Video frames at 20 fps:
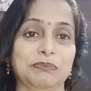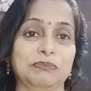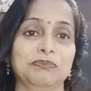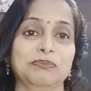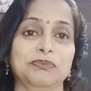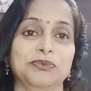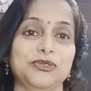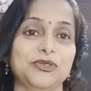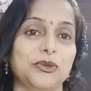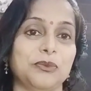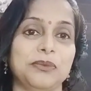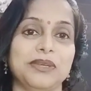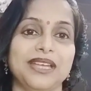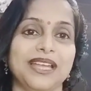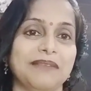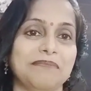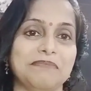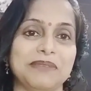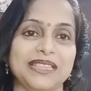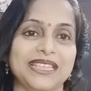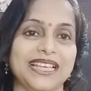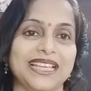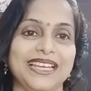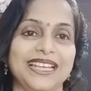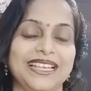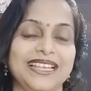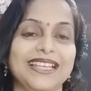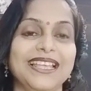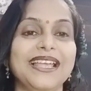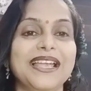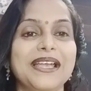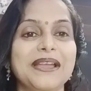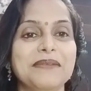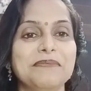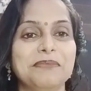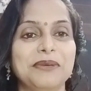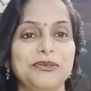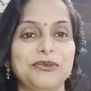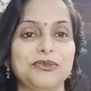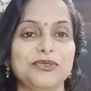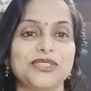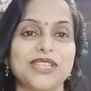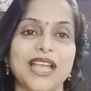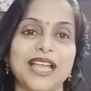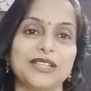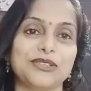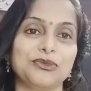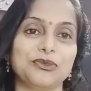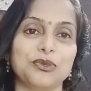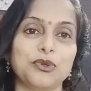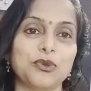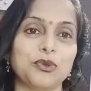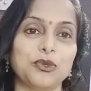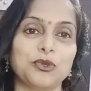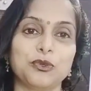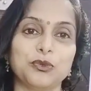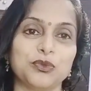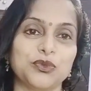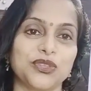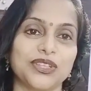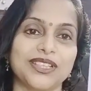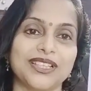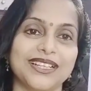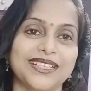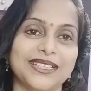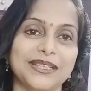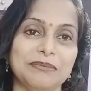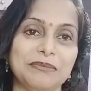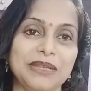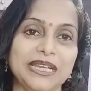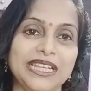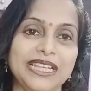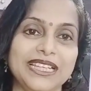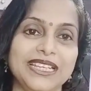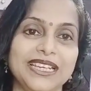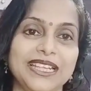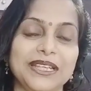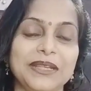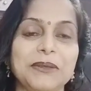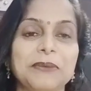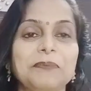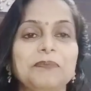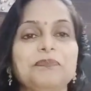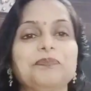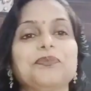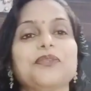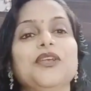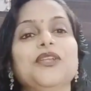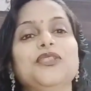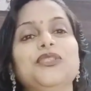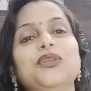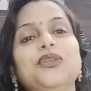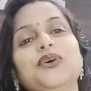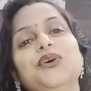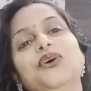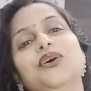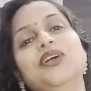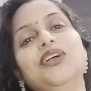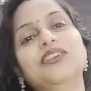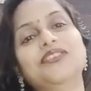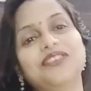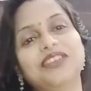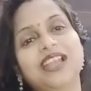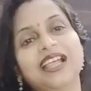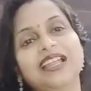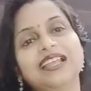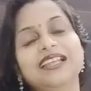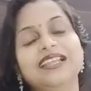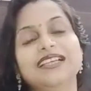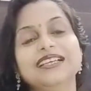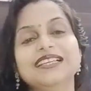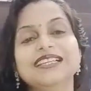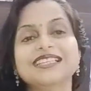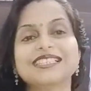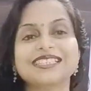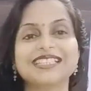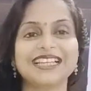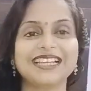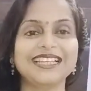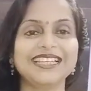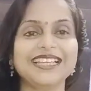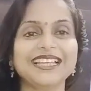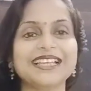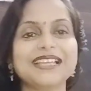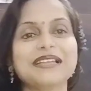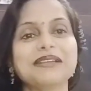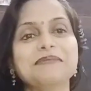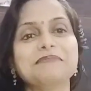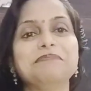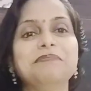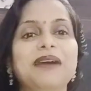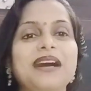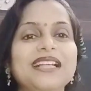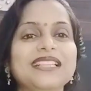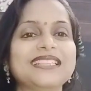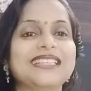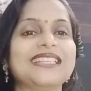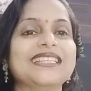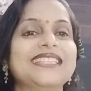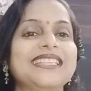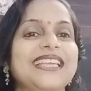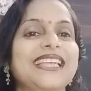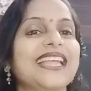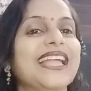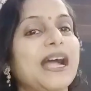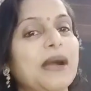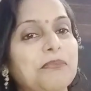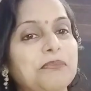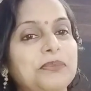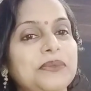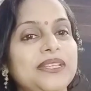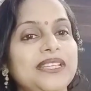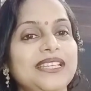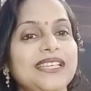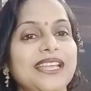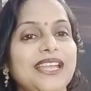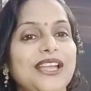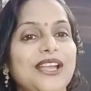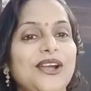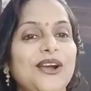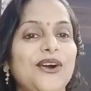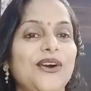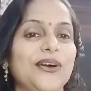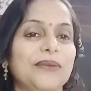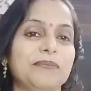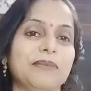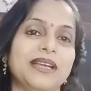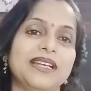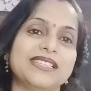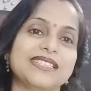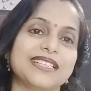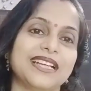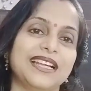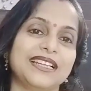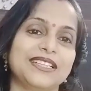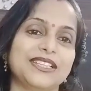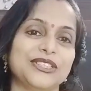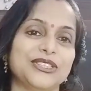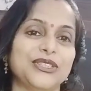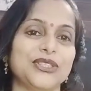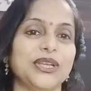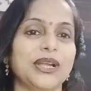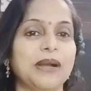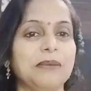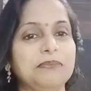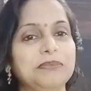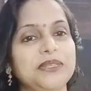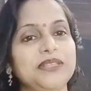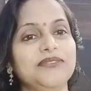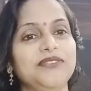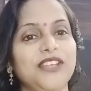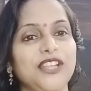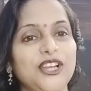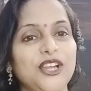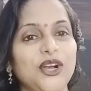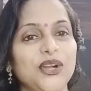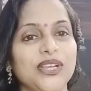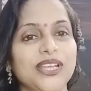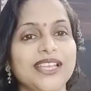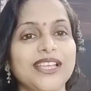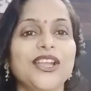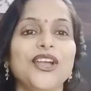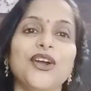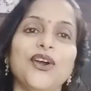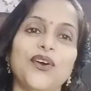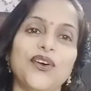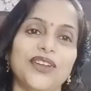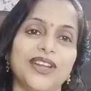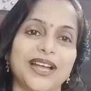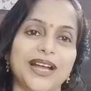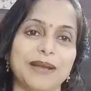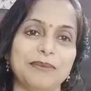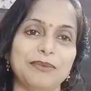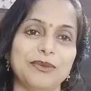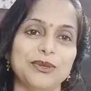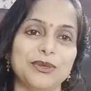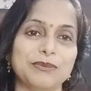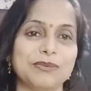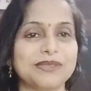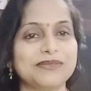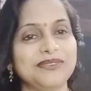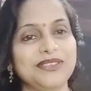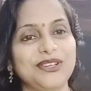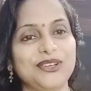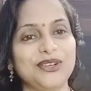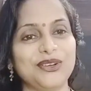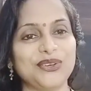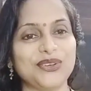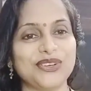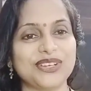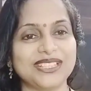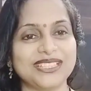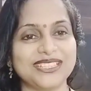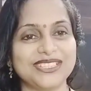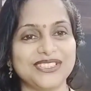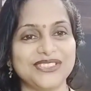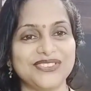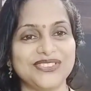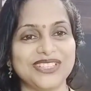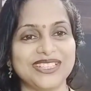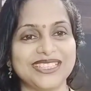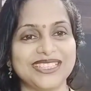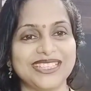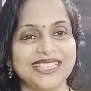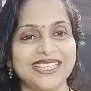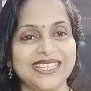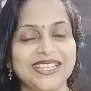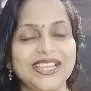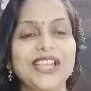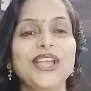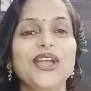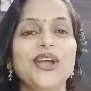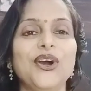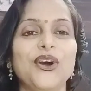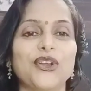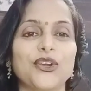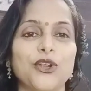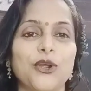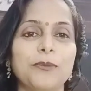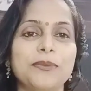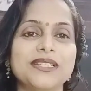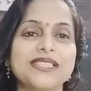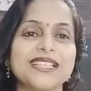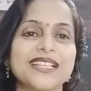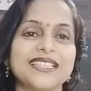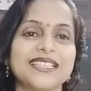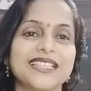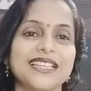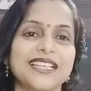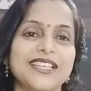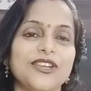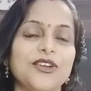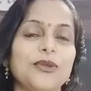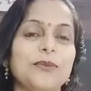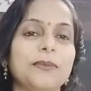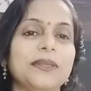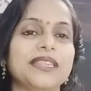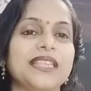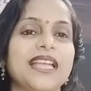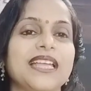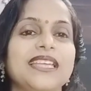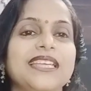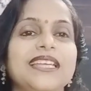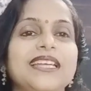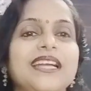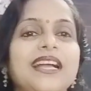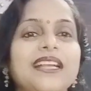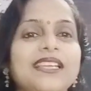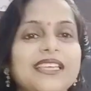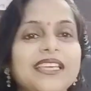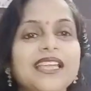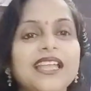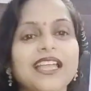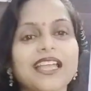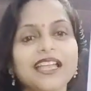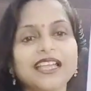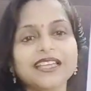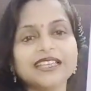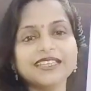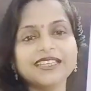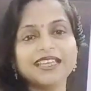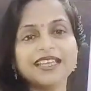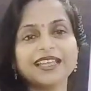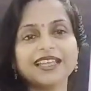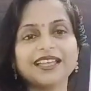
जो भी है पता नहीं पर शायद उनको कोई खूबसूरत लड़की मिली ही नहीं तो फिलहाल चलिए बात करते हैं अपनी और मैं स्टार्ट करती हूँ अपनी वी लॉगिंग और आप लोग बस वी लॉग को कंटिन्यू करते रहिए और कमेंट्स करते रहिए और बताइएगा कि ये